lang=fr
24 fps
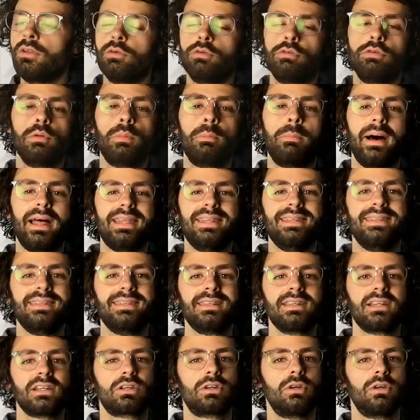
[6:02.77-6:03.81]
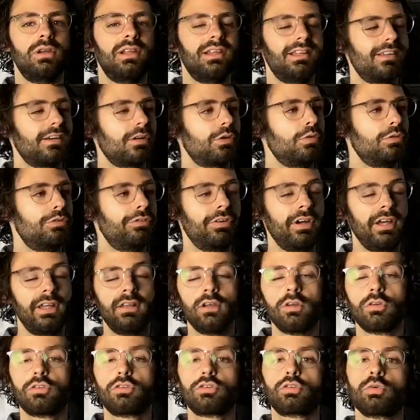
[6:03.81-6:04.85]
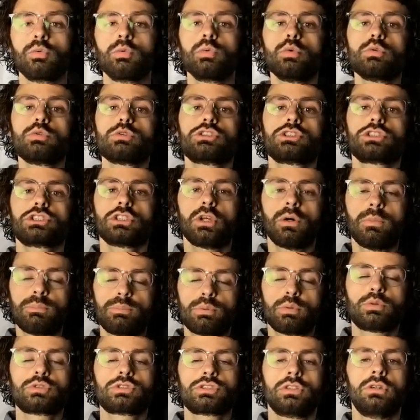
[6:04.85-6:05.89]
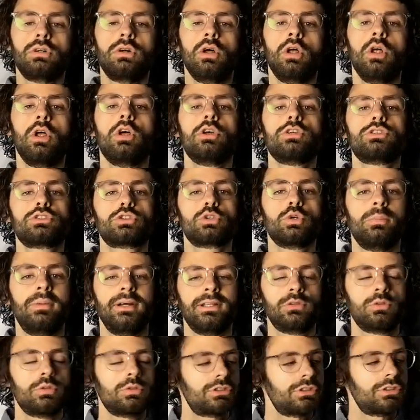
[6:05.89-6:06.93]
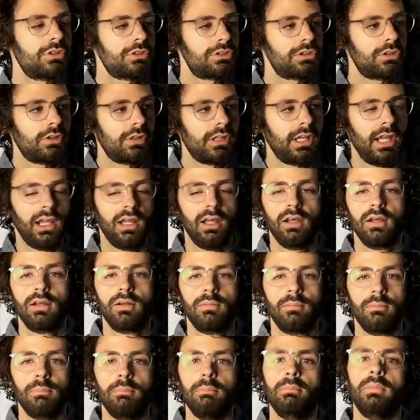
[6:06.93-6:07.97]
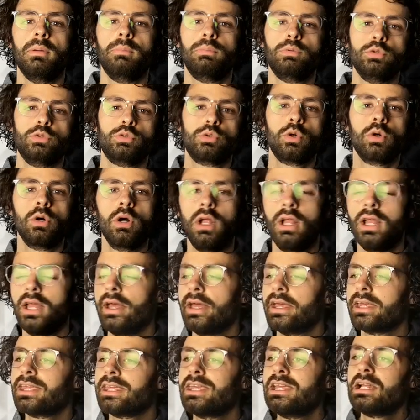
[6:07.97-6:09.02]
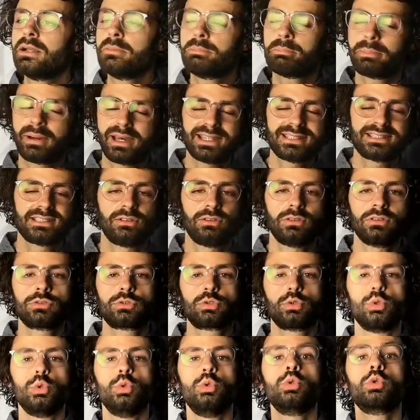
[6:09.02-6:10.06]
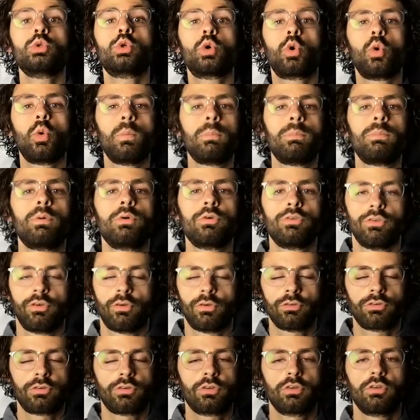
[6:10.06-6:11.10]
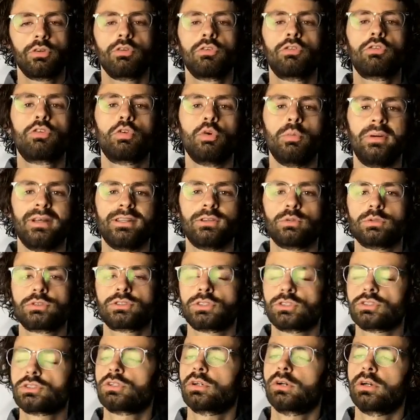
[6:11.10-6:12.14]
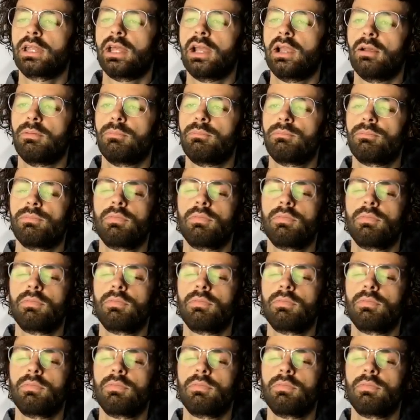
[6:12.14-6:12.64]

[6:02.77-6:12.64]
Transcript: ne veut pas dire que les acouphènes sont 100% somatosensoriels, mais plutôt qu'ils présentent une composante somatosensorielle.